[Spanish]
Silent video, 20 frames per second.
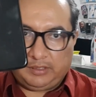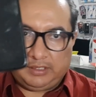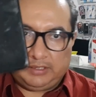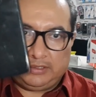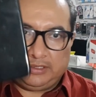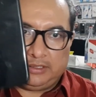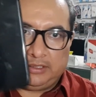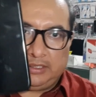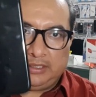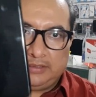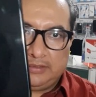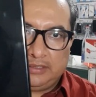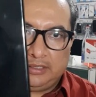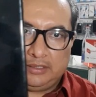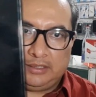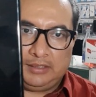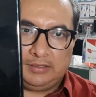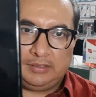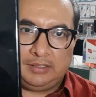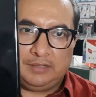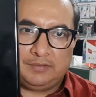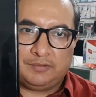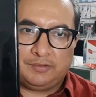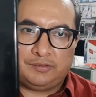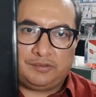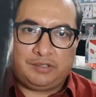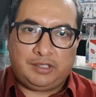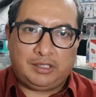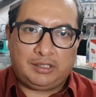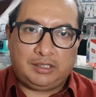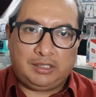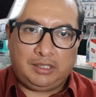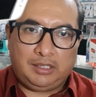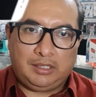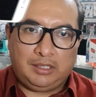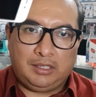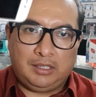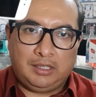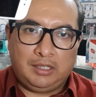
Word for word: este, este, este iPhone 7